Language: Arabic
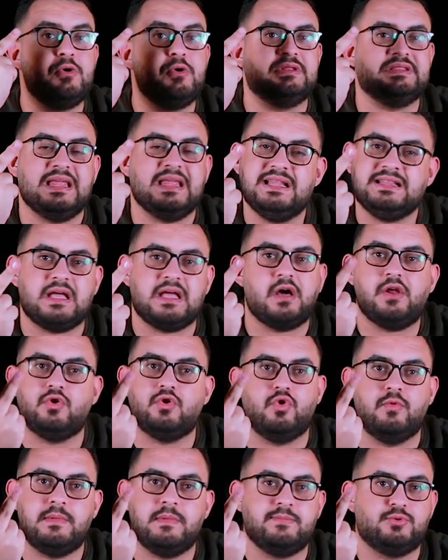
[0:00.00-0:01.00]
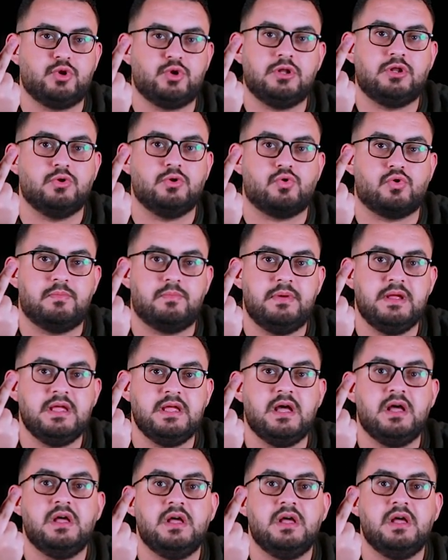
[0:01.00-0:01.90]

والثلاثه خرجوا من البطولات الاوروبيه